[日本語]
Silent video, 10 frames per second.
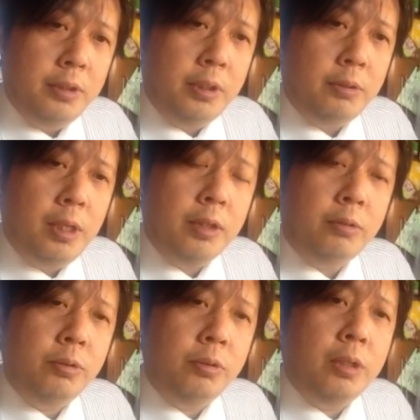で、あと
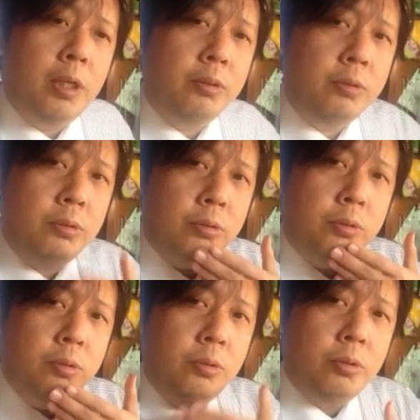顎の、顎の
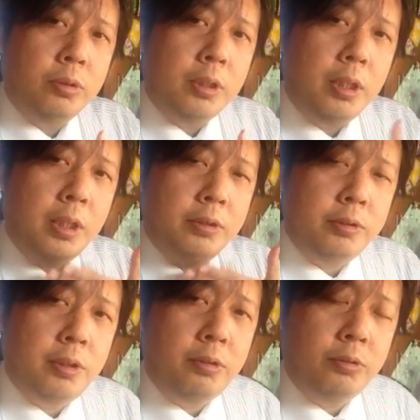こう影が
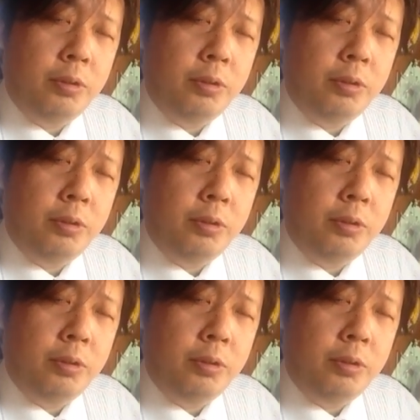ついてる、